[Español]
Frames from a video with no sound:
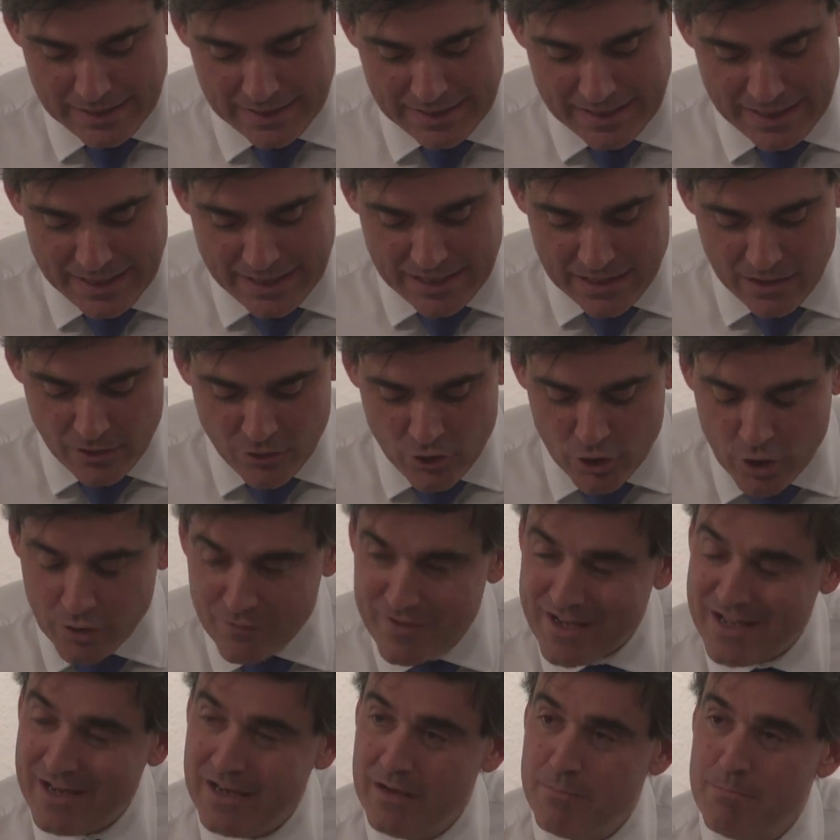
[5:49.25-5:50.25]
que no
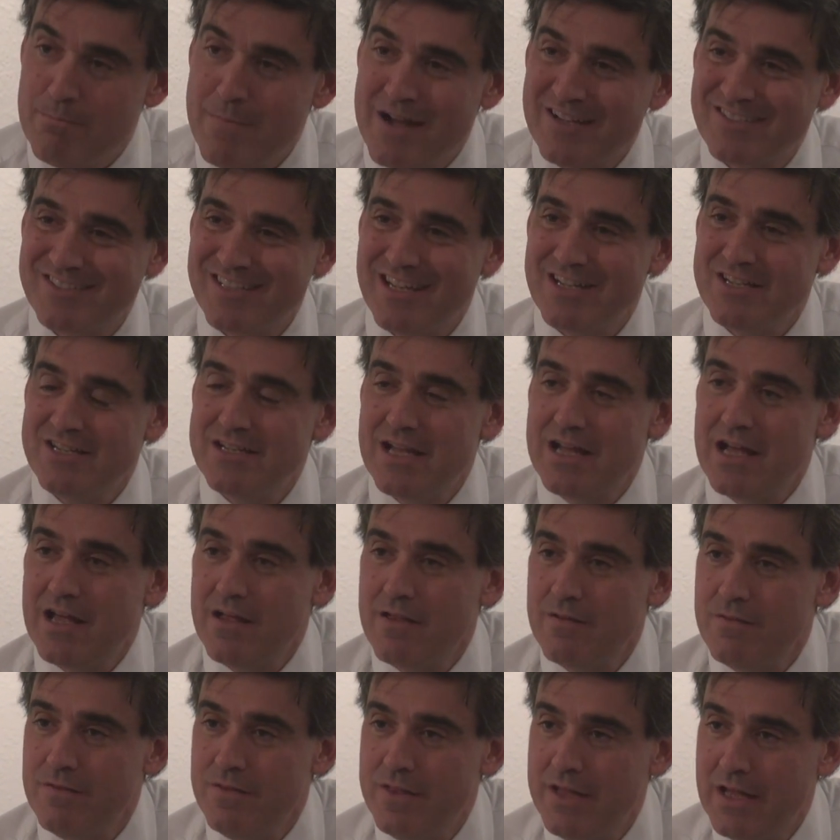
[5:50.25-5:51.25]
ven más
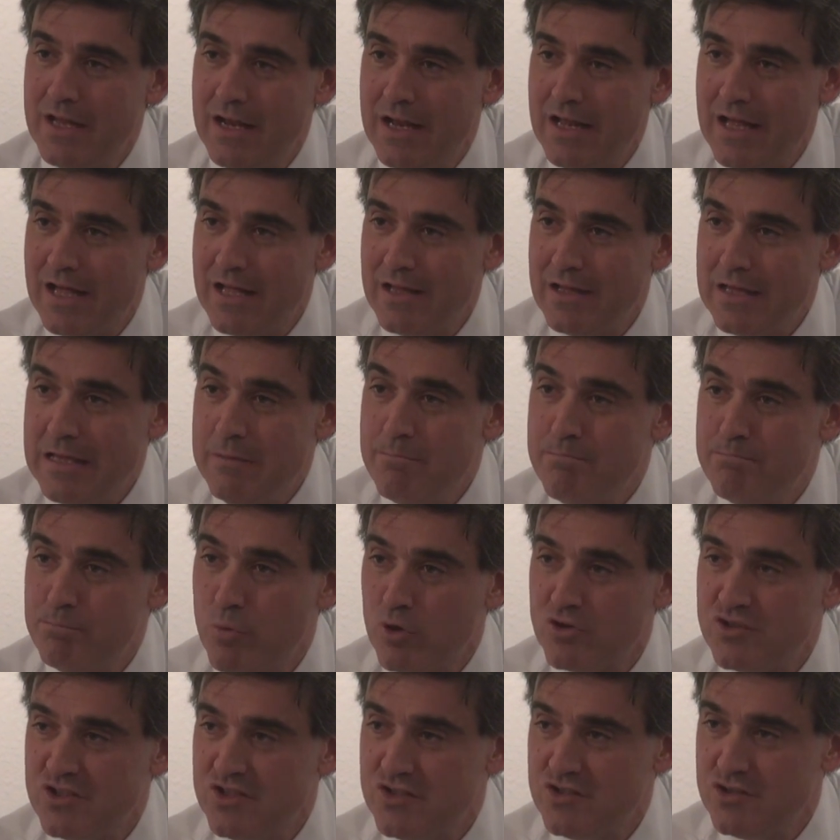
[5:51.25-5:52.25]
allá de la
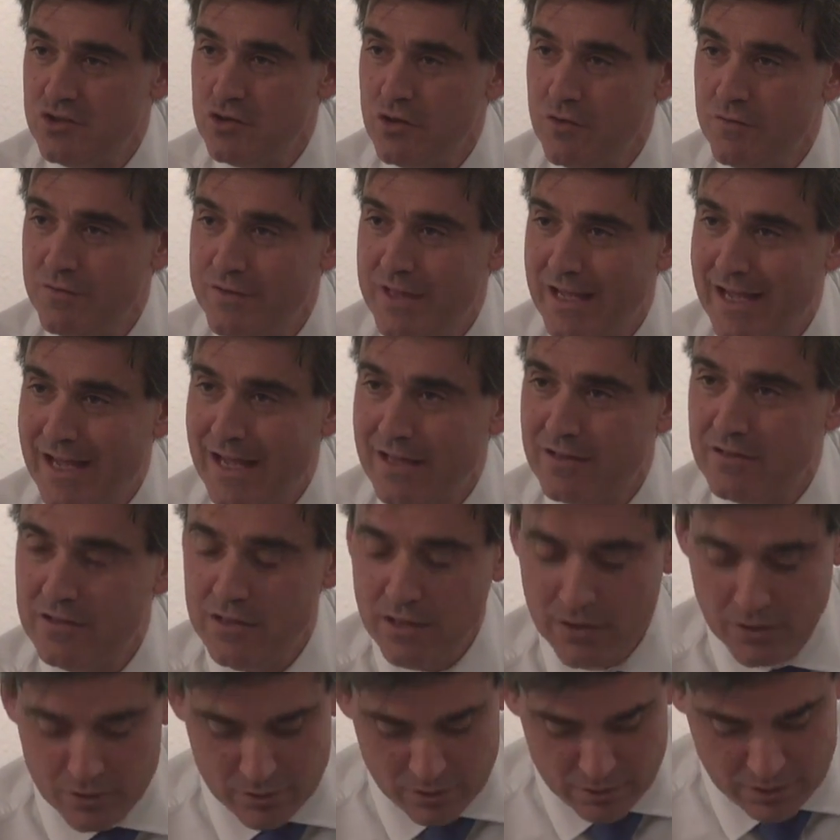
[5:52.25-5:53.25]
imposición de
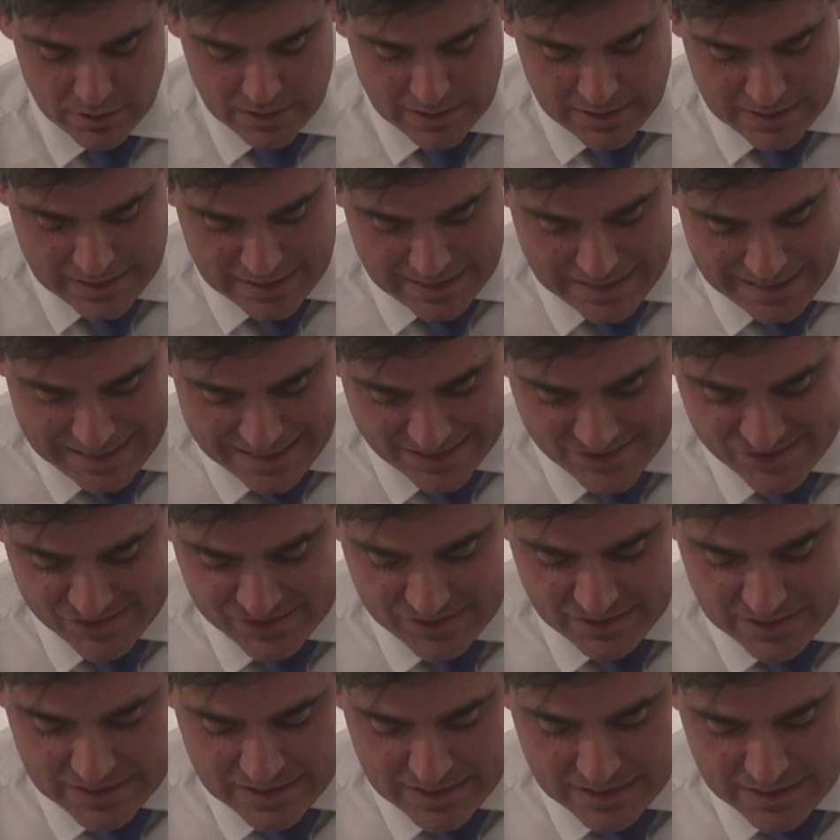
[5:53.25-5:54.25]
castigo
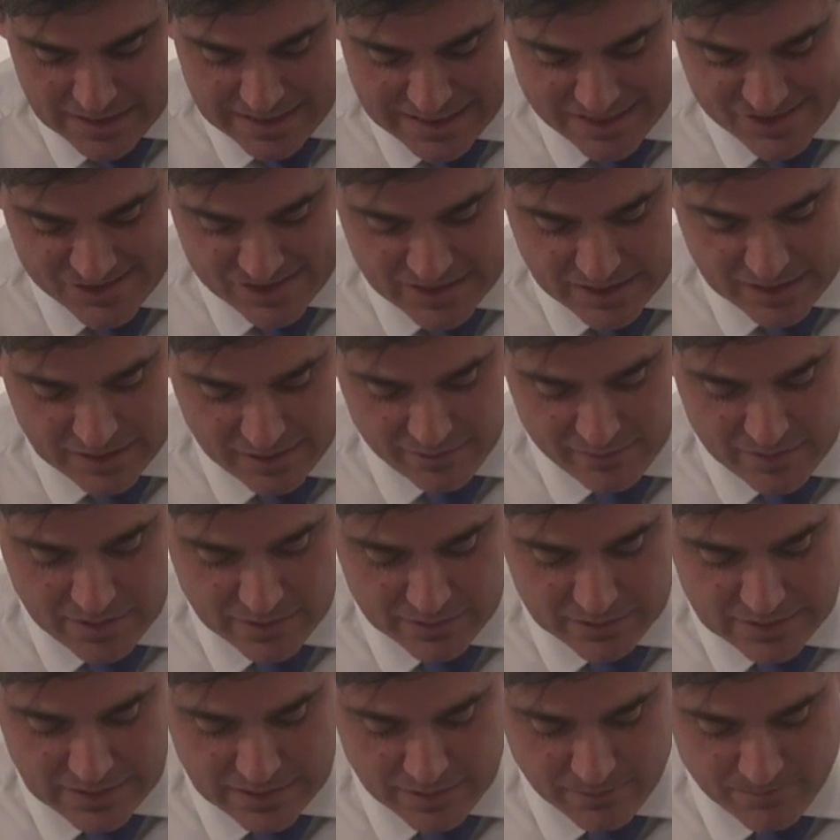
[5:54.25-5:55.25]
hacia, hacia
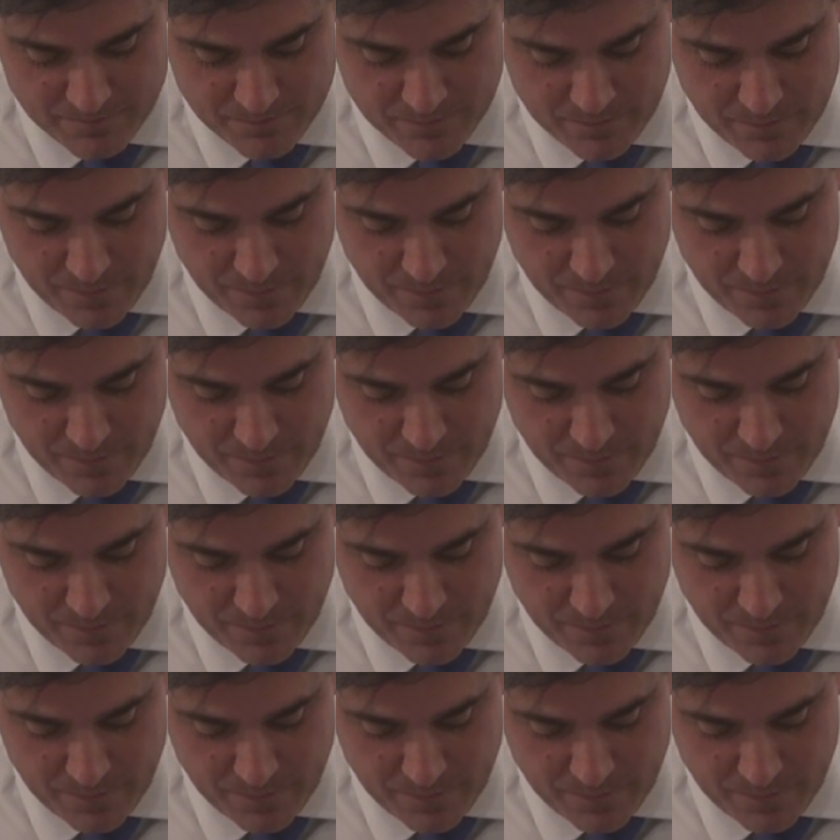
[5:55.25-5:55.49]
Gibraltar.